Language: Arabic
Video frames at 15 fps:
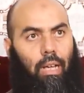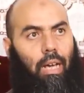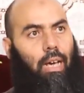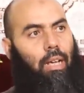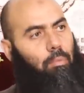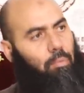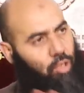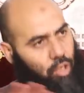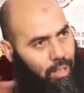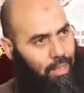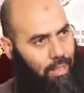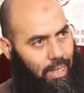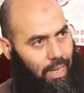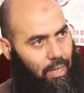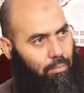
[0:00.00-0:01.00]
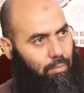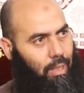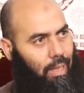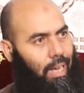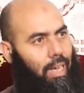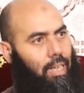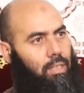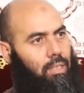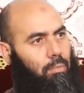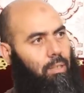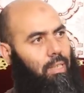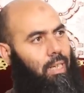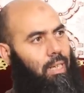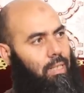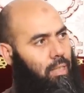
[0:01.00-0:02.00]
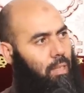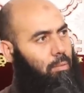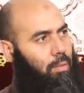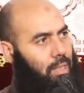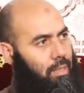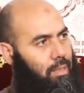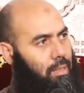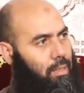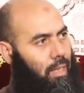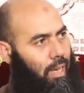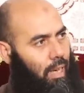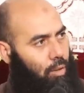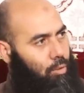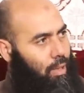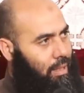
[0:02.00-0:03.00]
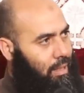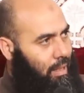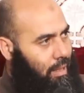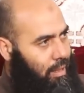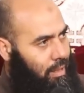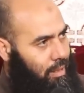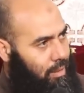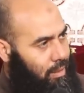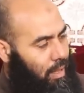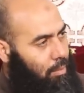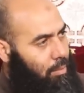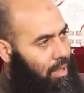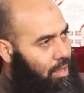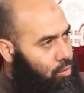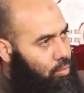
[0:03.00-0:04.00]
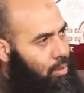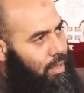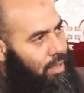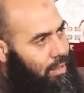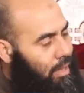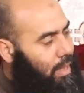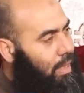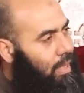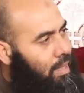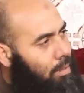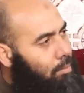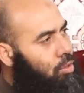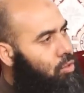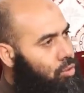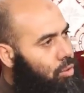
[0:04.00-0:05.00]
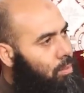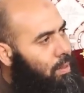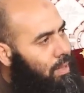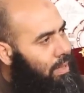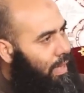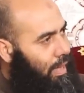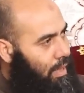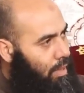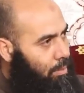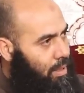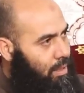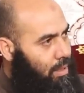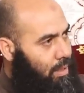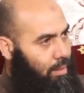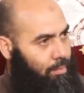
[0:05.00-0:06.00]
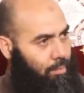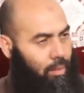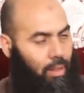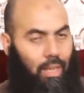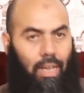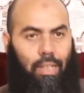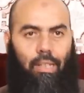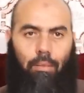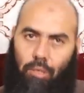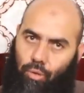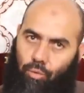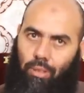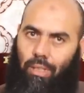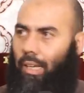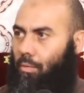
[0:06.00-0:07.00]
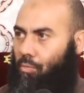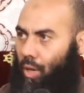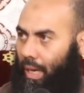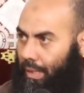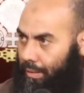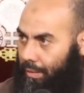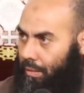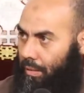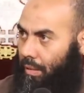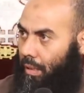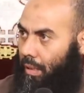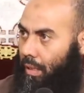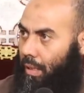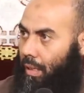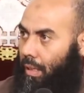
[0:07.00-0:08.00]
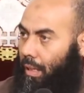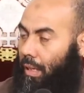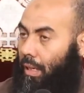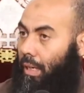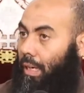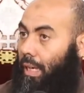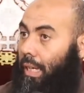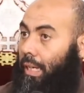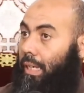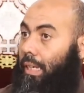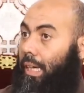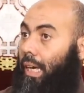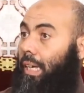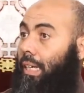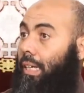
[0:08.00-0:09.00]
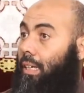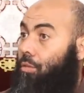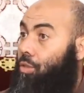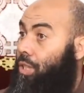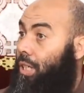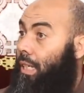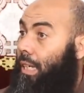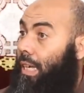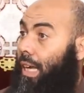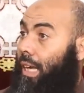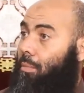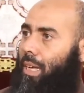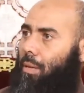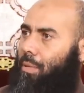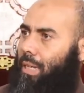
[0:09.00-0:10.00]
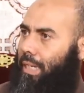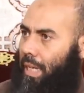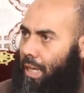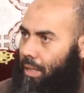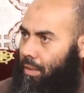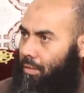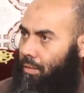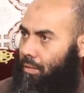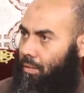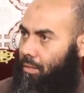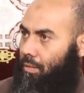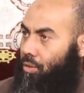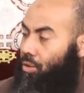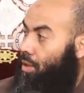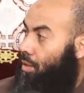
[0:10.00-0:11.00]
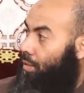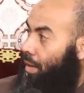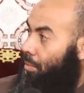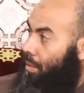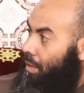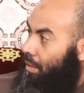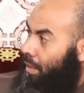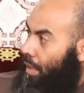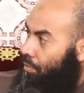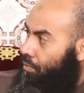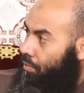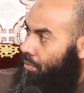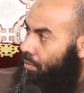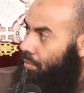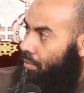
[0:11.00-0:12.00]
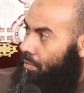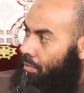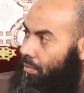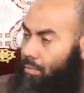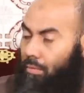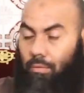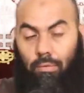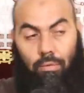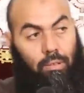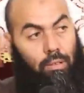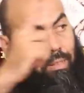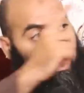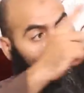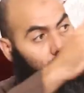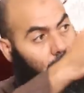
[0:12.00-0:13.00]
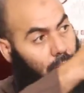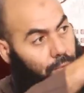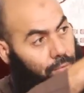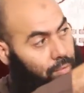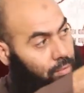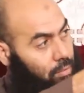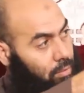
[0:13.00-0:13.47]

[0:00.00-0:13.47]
على بشكل عام لا أقصد بذلك تربية الأولاد يعني تربية ولدك الذي من صلبك داخل بيتك هذه المسؤولية رقم واحد لكن علينا شئنا أم أبينا الشرفاء من الطرف تل الطرف